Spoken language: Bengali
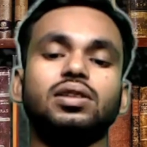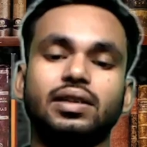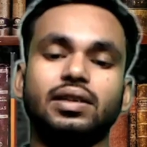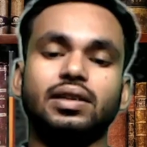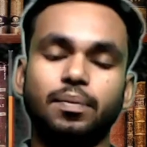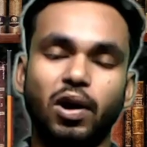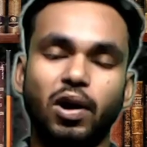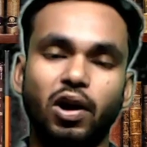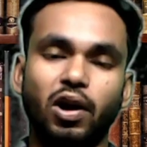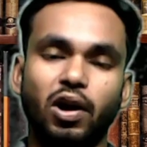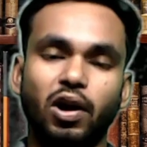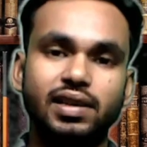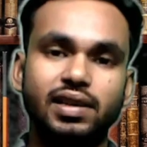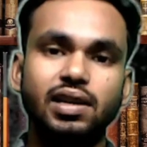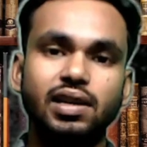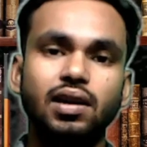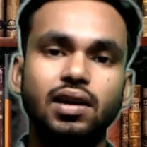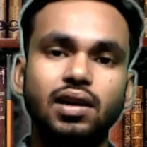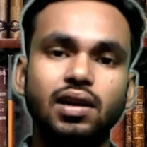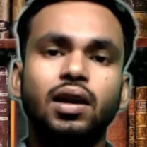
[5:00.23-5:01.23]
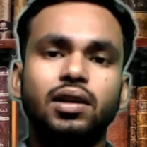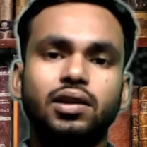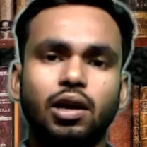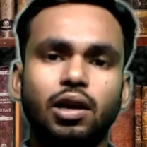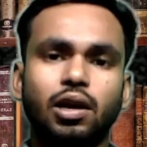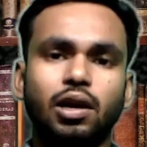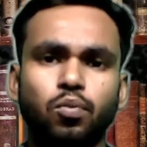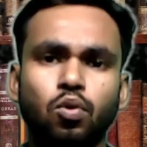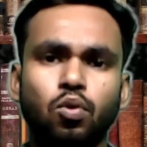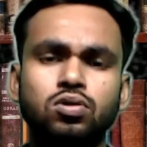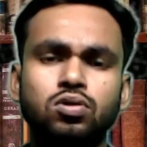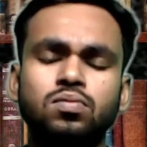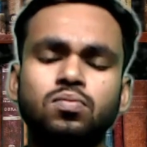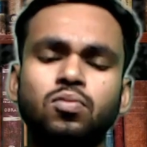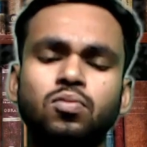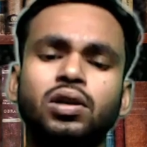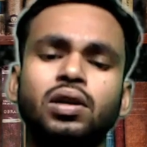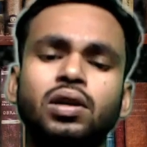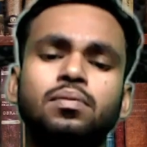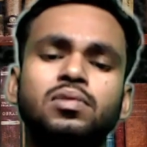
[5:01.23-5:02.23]
দেখতে পাওয়া গেছে তাই
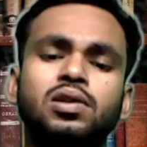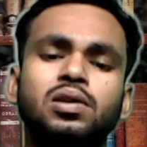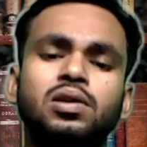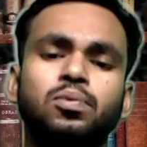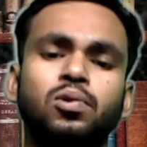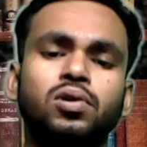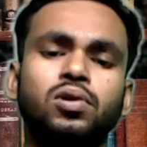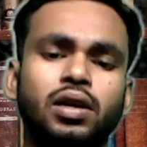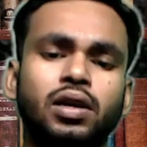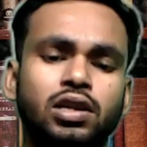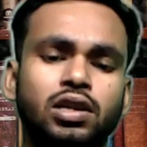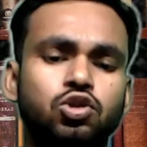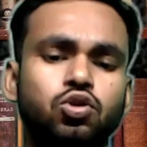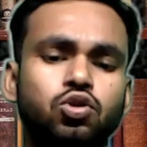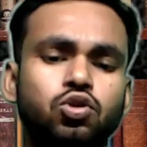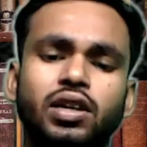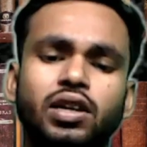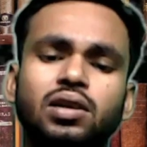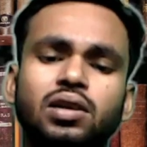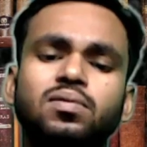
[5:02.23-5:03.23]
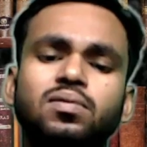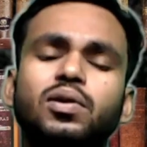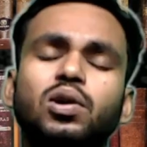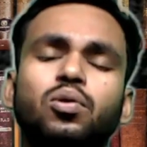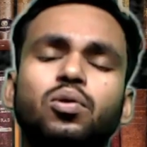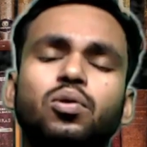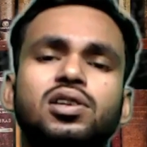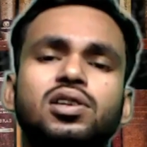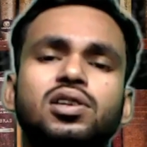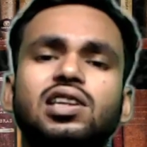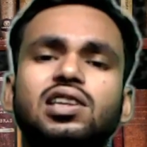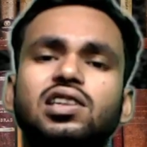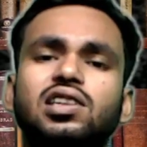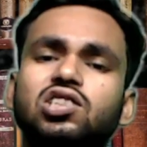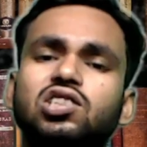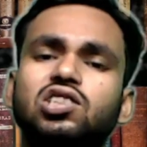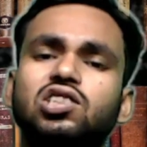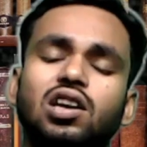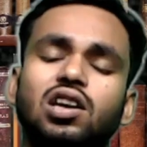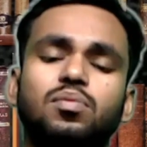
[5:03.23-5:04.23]
পোস্টমর্টম রিপোর্টটা কি সঠিকভাবে হয়েছে কিনা
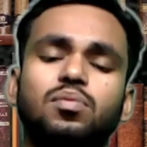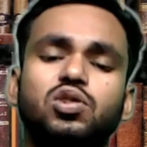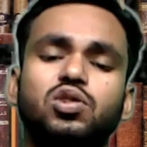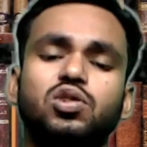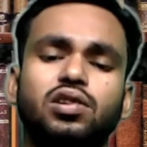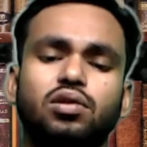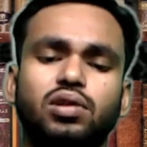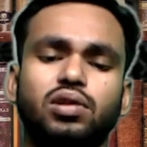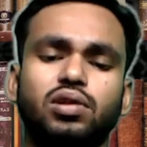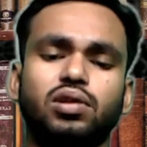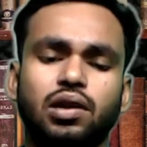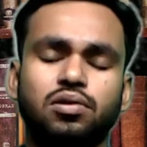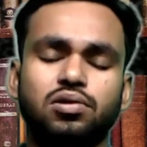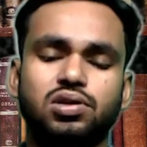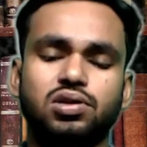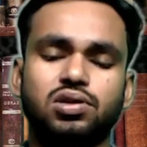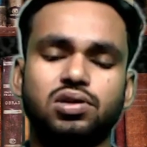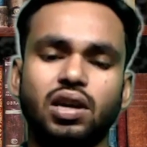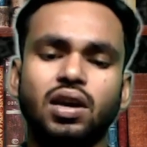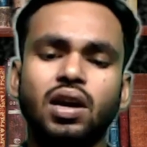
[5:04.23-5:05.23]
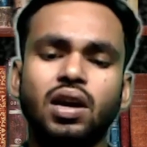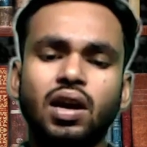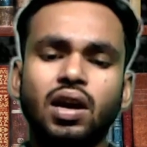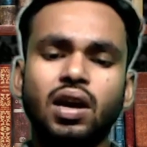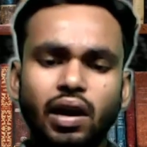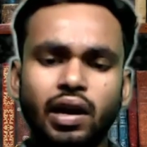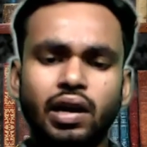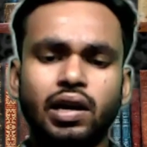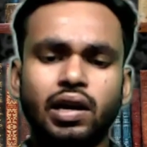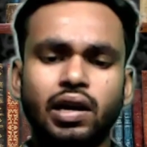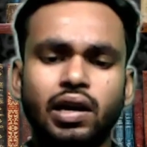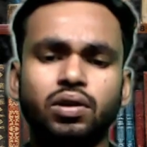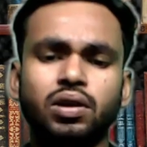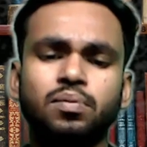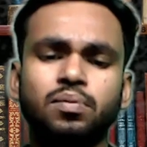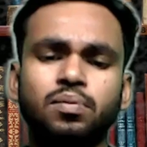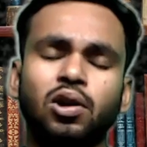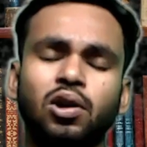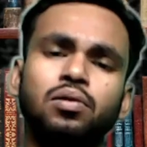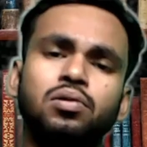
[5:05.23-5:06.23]
সেই বিষয়টাও দেখা হচ্ছে এই কারণেই
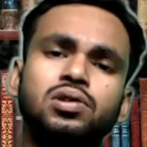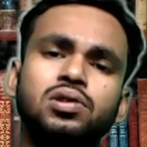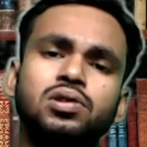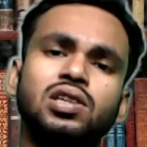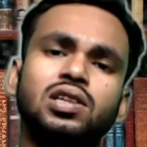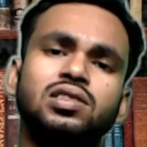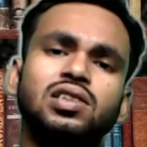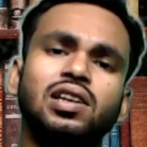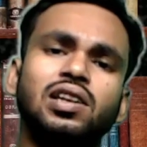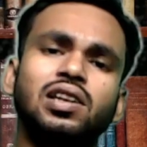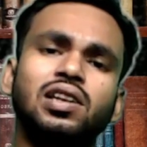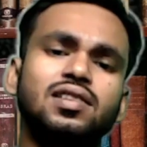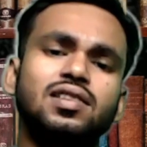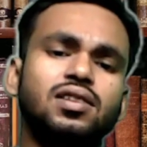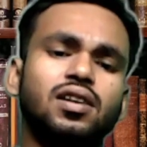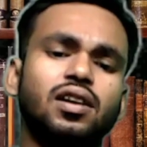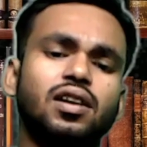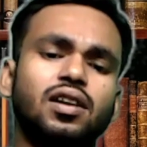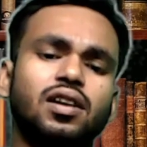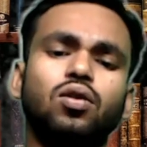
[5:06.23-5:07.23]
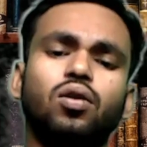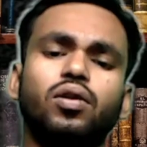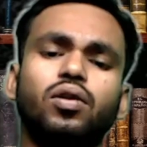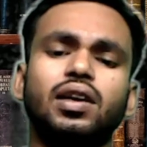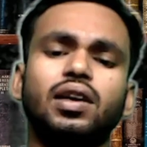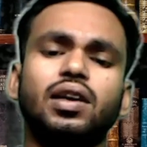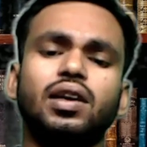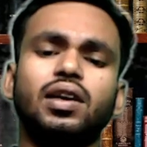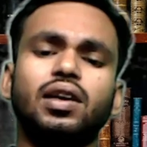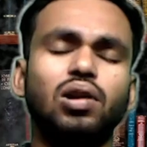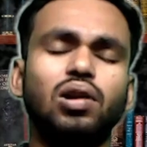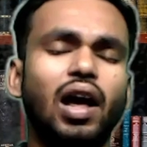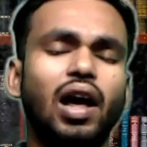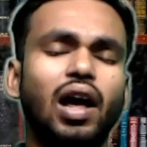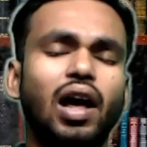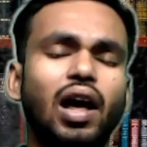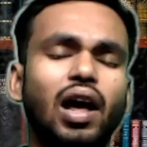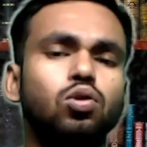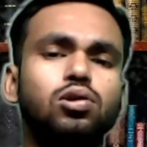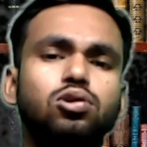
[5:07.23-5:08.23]
বলা হচ্ছে যে লাশ কাটার ঘরে কি তাহলে
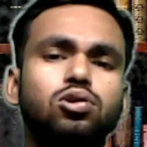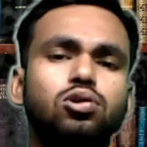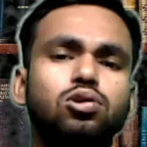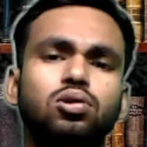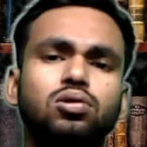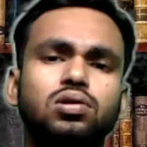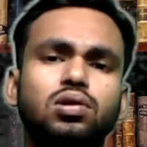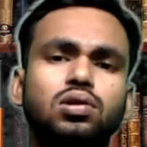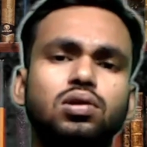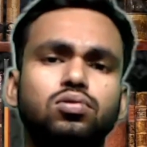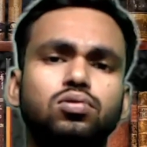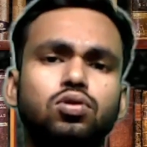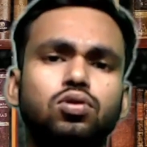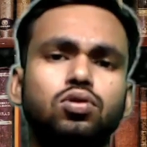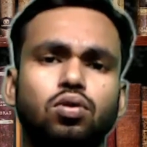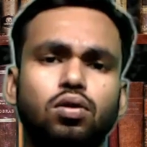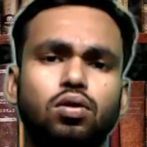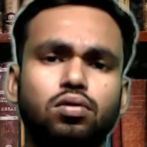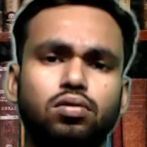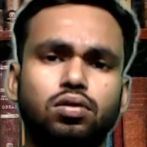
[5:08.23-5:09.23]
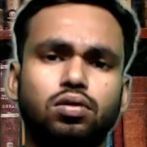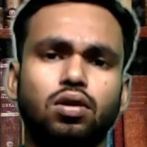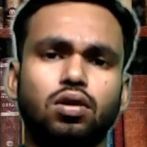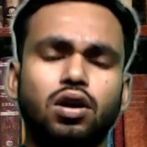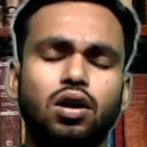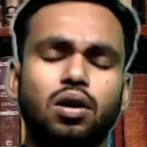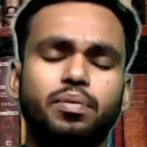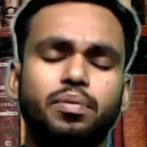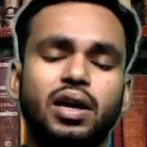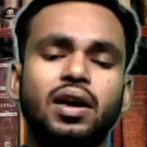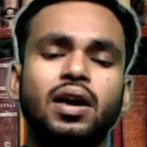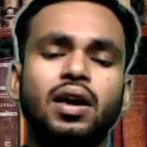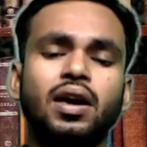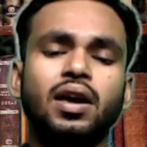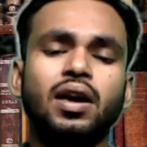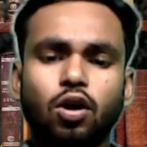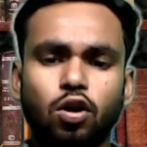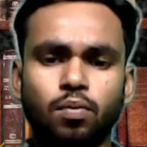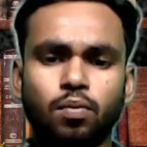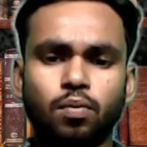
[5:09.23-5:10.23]
আসল তদন্তের উদ্দেশ্য করা হবে
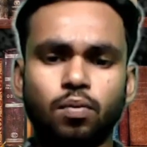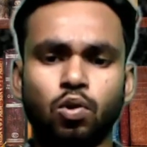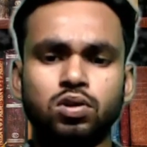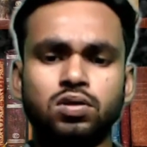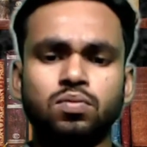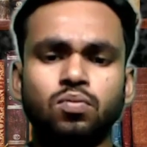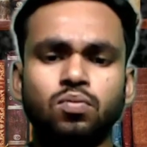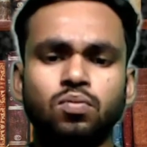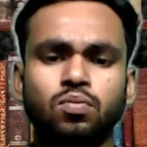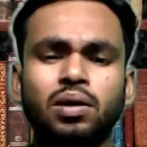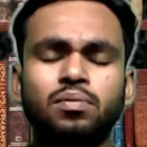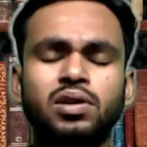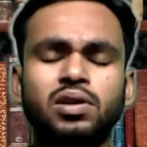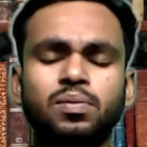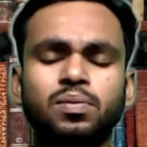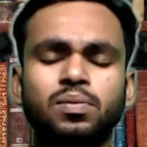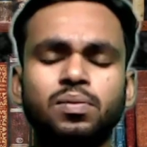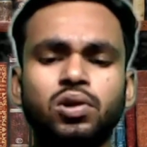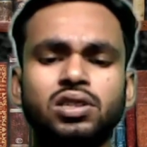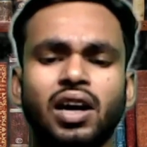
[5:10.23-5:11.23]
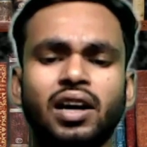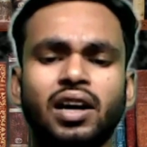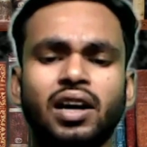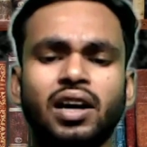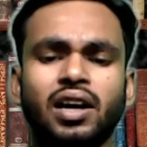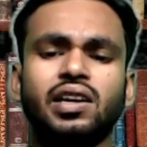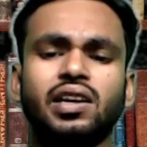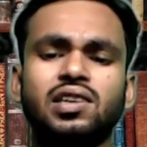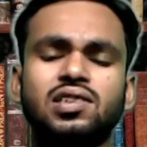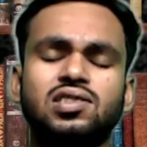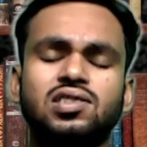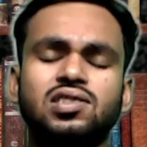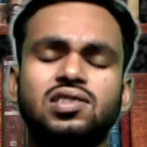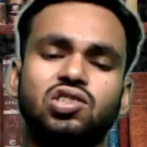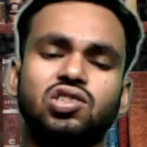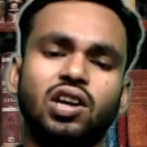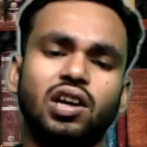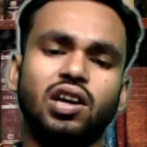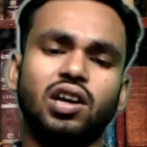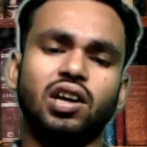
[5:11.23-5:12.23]
কারণ পোস্টমর্টম রিপোর্ট যা যা এসছে
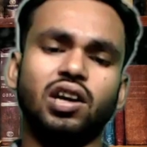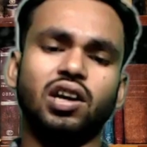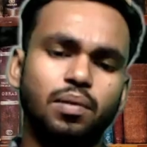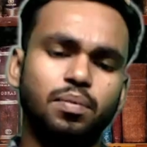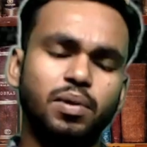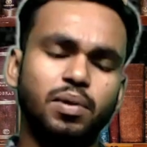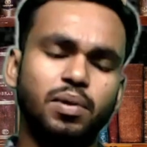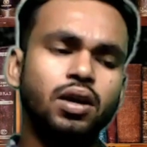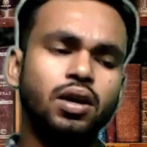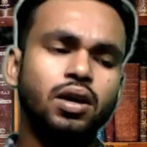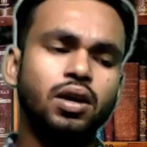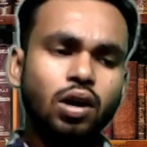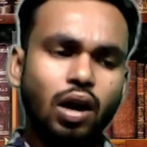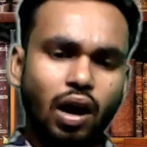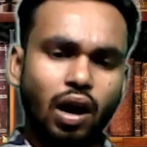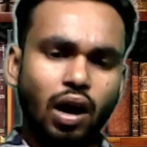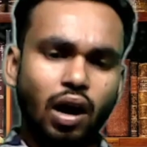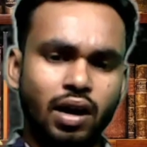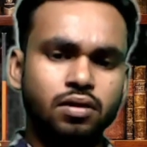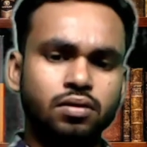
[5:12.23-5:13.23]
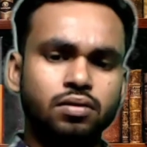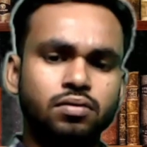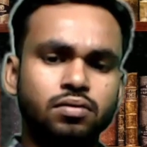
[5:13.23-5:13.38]
সেই হিসাবে আর